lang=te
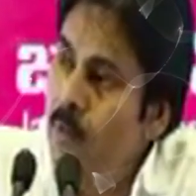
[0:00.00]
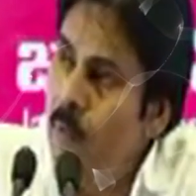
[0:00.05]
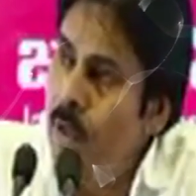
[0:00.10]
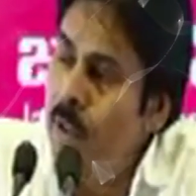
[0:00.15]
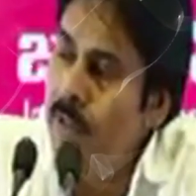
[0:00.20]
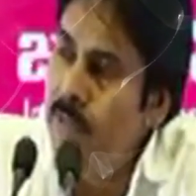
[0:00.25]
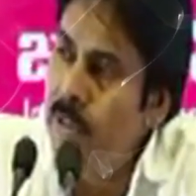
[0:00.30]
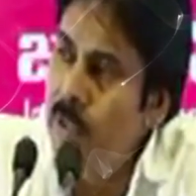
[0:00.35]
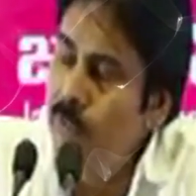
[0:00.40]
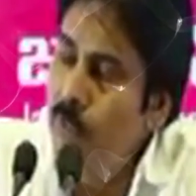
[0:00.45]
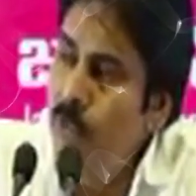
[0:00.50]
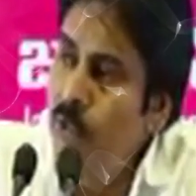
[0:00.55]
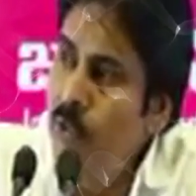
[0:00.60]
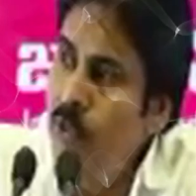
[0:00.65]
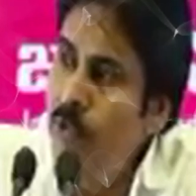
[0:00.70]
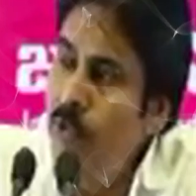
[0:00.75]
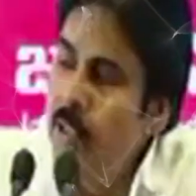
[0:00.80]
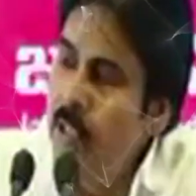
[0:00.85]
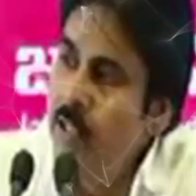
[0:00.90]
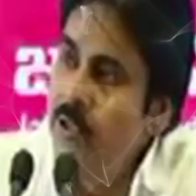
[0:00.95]
వాళ్ళు సఫర్
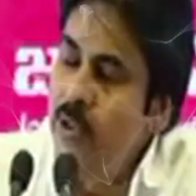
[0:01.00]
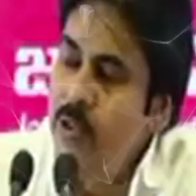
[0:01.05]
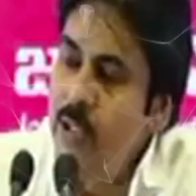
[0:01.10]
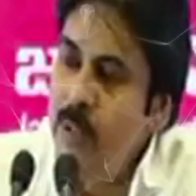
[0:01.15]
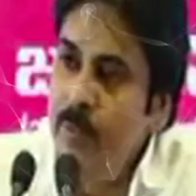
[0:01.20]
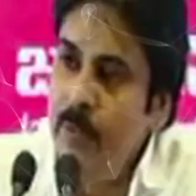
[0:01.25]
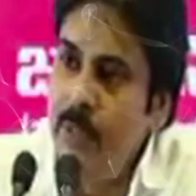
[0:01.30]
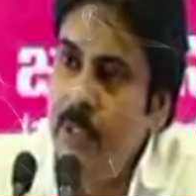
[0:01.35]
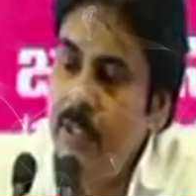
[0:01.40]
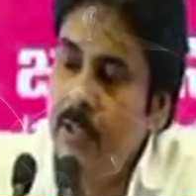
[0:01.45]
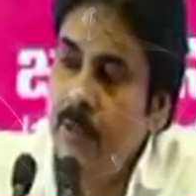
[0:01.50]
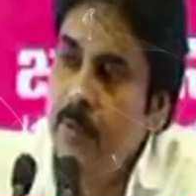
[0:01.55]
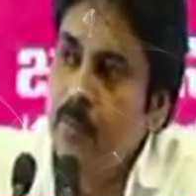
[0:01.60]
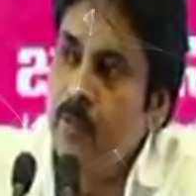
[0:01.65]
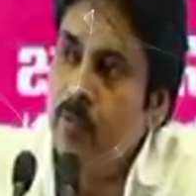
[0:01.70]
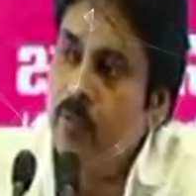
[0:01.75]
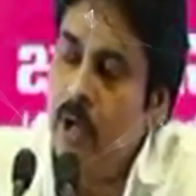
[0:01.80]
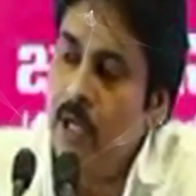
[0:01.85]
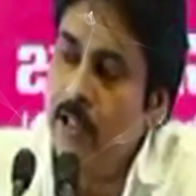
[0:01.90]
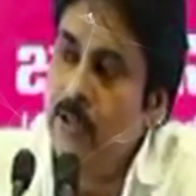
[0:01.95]
అవుతున్నారు చిన్నపిల్లలు
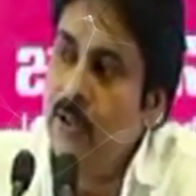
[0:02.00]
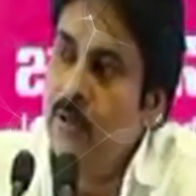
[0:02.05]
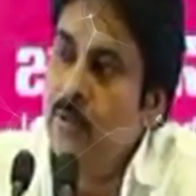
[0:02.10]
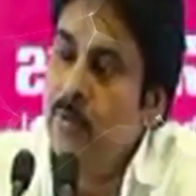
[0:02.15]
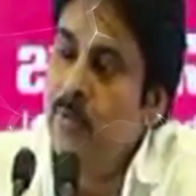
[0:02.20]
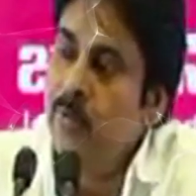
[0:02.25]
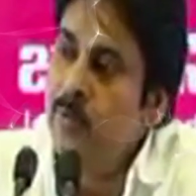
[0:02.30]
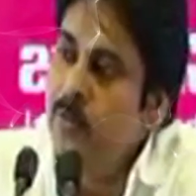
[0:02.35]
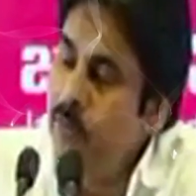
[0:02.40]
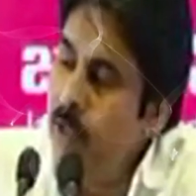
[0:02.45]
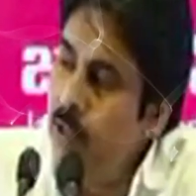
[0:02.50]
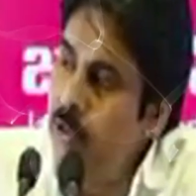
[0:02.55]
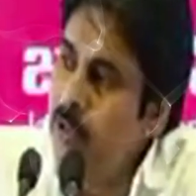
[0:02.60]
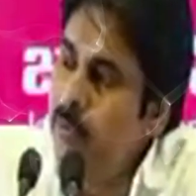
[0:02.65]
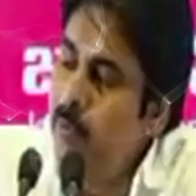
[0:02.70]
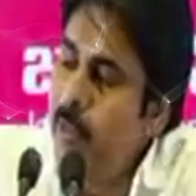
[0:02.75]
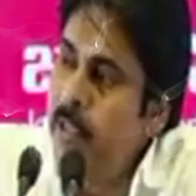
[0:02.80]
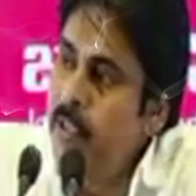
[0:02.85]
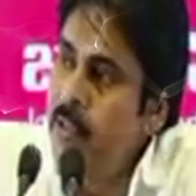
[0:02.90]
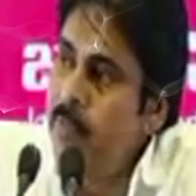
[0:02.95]
వ్యాధులు
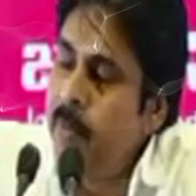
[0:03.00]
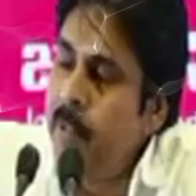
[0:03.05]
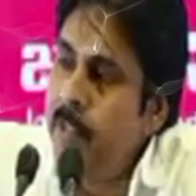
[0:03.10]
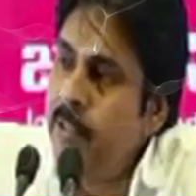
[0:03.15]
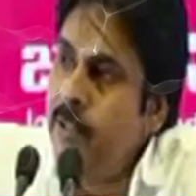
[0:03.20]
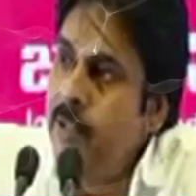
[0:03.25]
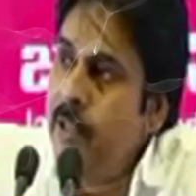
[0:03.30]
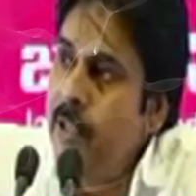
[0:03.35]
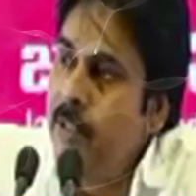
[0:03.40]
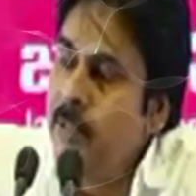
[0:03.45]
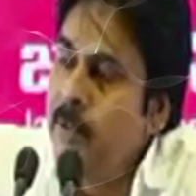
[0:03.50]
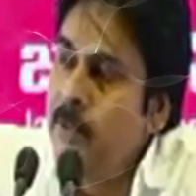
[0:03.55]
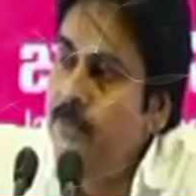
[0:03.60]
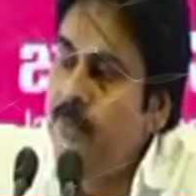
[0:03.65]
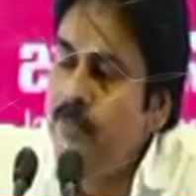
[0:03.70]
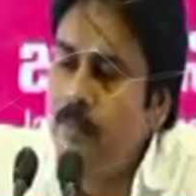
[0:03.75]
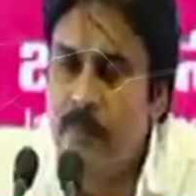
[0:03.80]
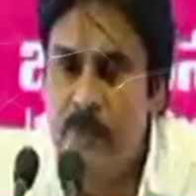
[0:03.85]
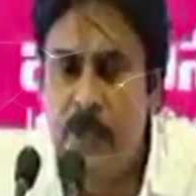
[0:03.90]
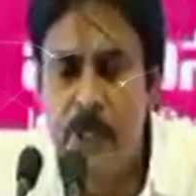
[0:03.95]
వ్యాధుల బారిన పడుతున్నారు
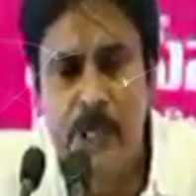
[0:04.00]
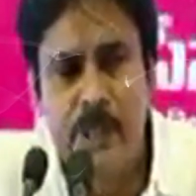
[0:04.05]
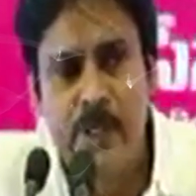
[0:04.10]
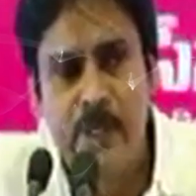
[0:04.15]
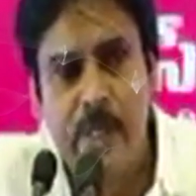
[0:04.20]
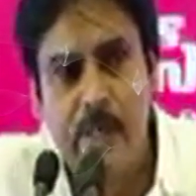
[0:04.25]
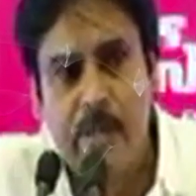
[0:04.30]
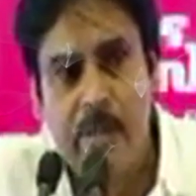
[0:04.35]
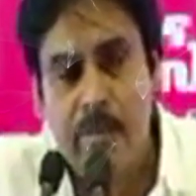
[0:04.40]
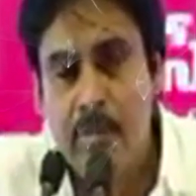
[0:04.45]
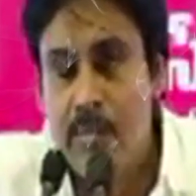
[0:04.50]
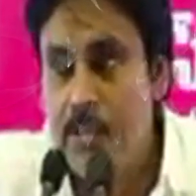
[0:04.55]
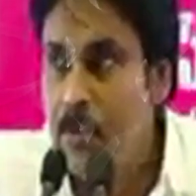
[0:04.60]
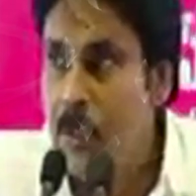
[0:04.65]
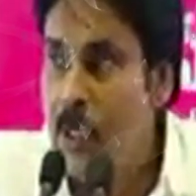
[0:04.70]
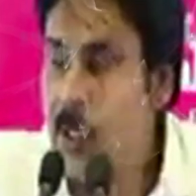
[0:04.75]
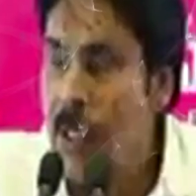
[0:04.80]
ఎందుకంటే నాకు